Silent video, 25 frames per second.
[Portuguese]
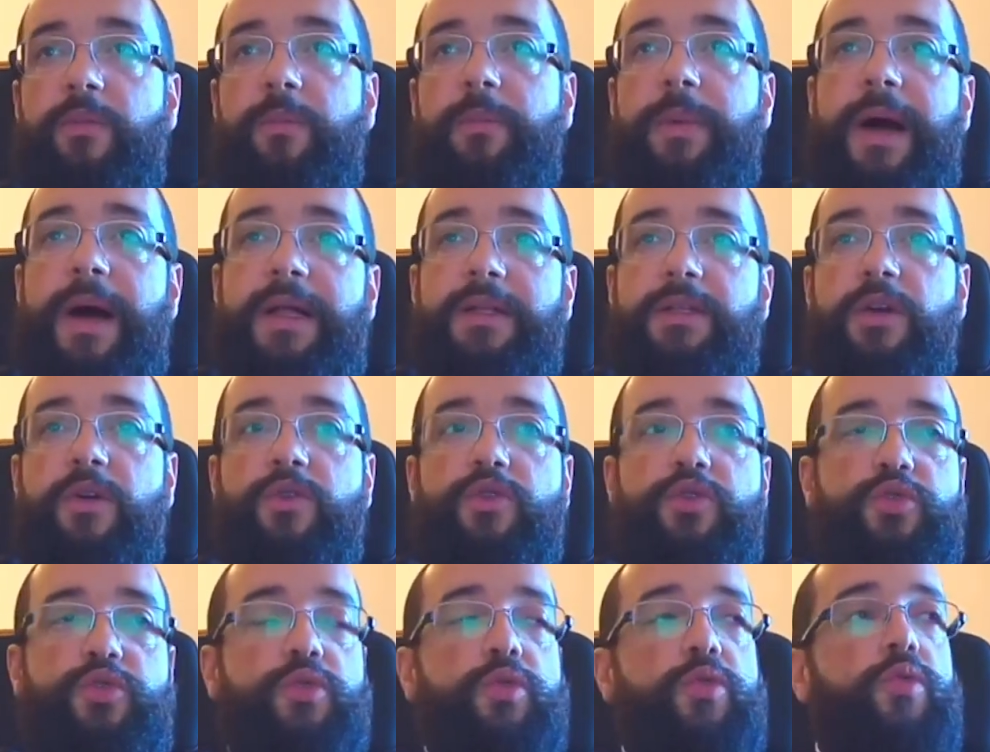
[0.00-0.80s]
Um padre,
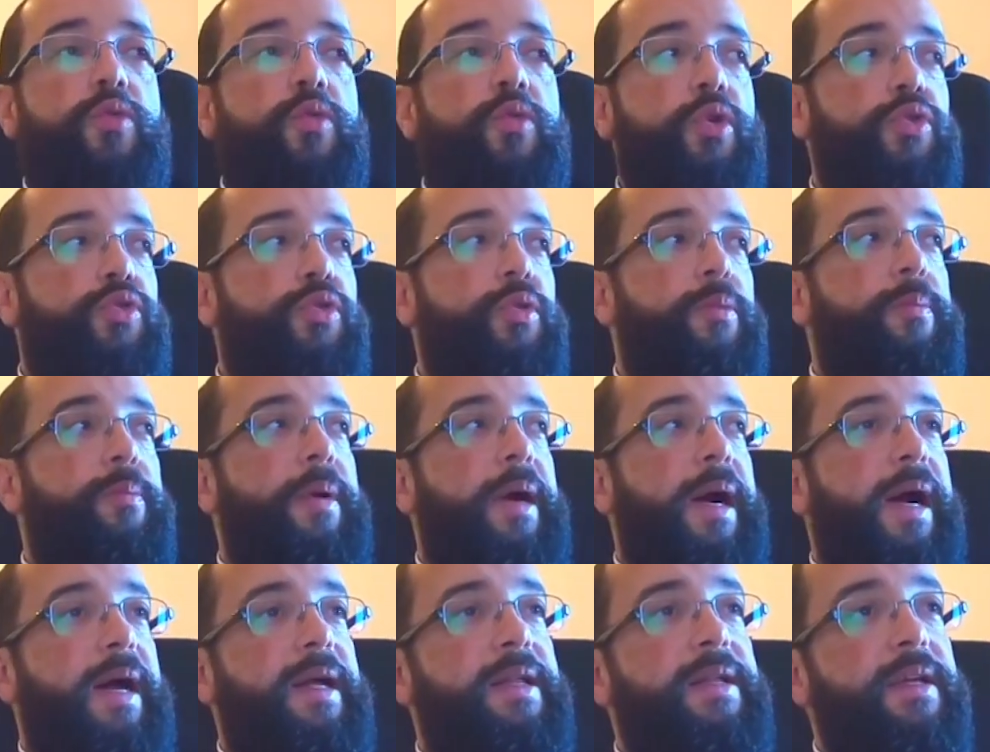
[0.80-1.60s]
eu julgo o outro
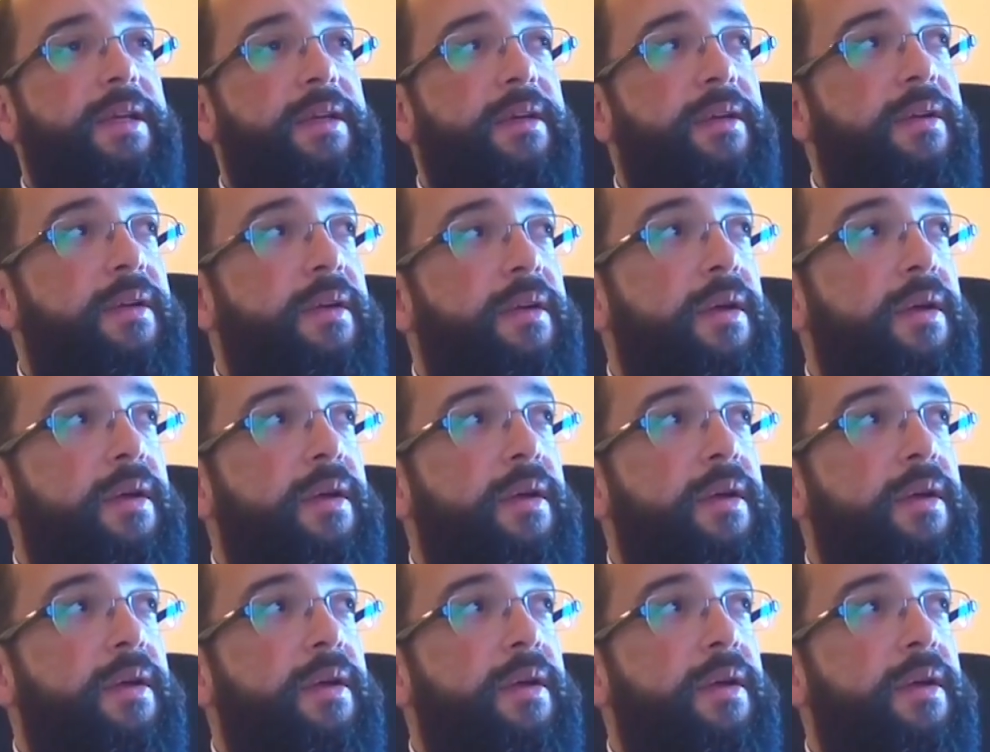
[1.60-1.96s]
padre